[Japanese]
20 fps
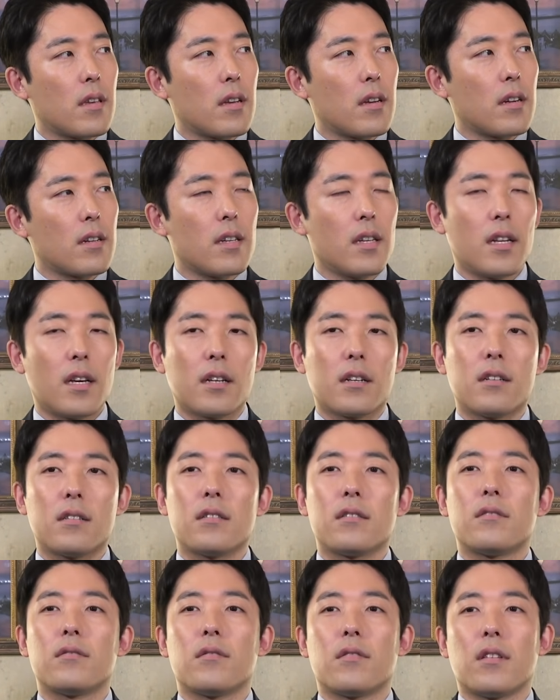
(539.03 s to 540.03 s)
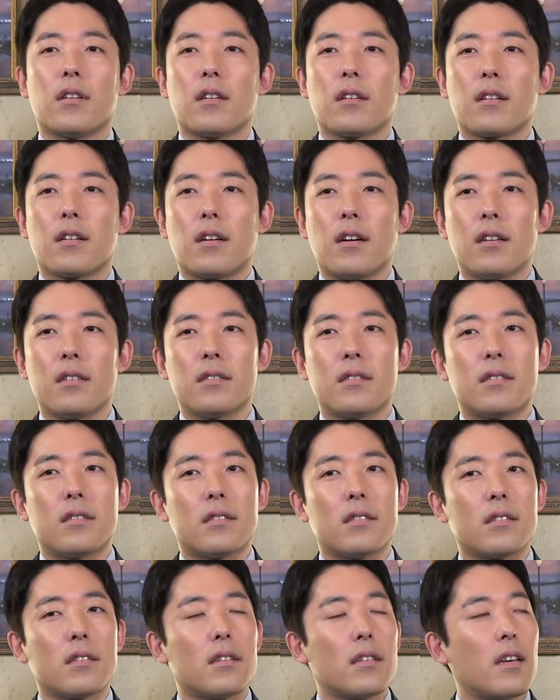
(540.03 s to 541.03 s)
好きか嫌いかですよね関
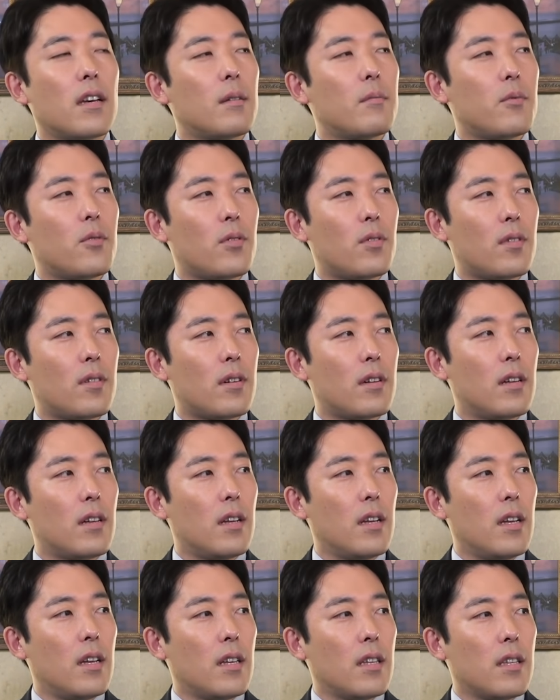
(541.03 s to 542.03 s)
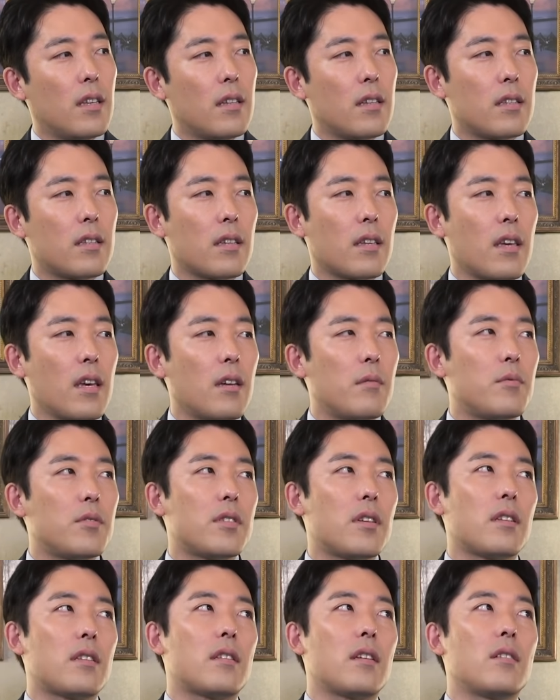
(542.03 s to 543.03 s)
心がないもんいやだって
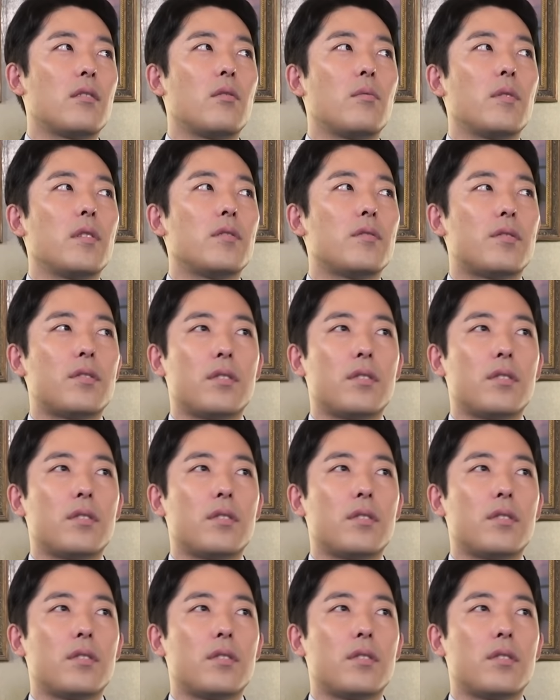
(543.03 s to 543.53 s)
ゲーム絶対伸びる